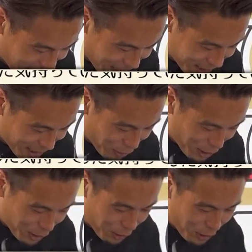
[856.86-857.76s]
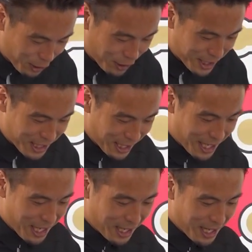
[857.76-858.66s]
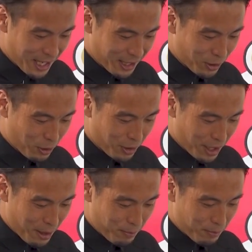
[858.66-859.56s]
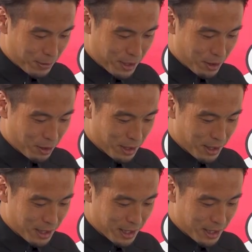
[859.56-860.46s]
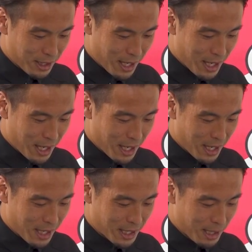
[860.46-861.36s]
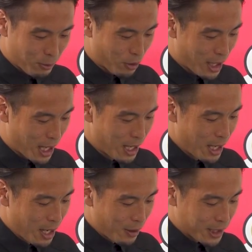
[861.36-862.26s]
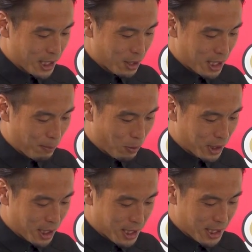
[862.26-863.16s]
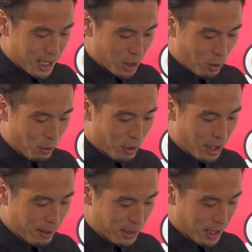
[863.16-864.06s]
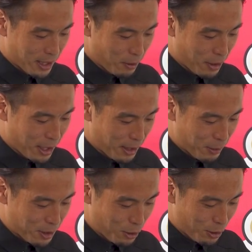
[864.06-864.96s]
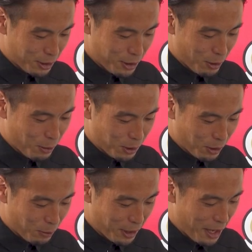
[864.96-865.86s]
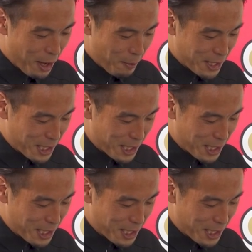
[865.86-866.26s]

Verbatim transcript: 買った時のドキドキした経験と現物の、えー、品物が私のサポーター人生そのものになりました。これからもそのユニフォームとともに水